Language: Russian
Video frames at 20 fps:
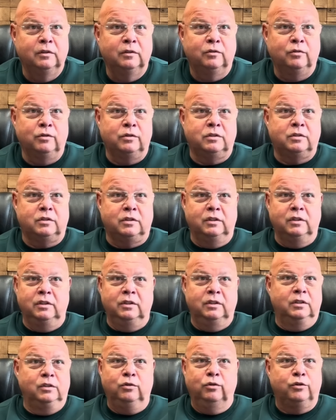То есть
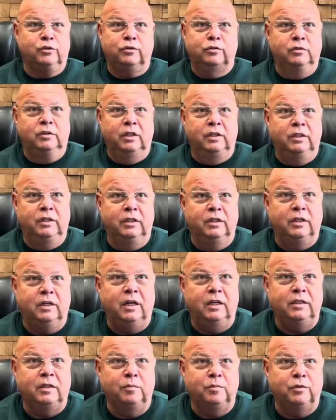ты идешь туда не
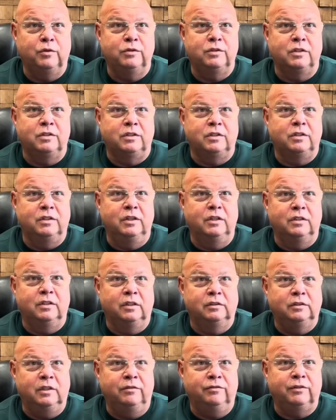играть, а просто сидеть
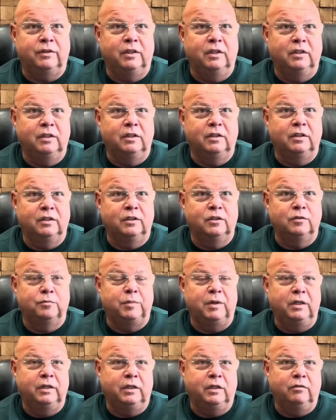на лавке,
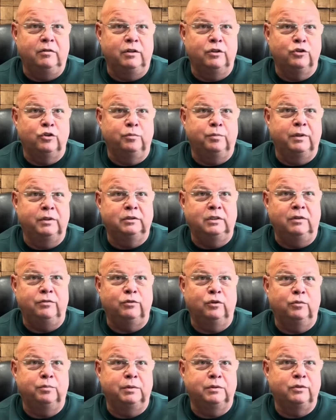полировать жопой
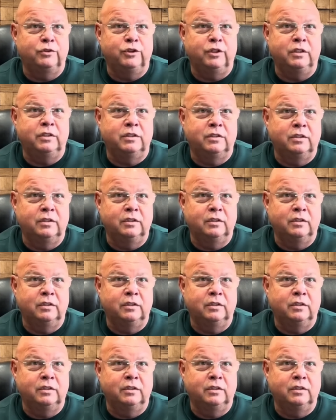лавку и получать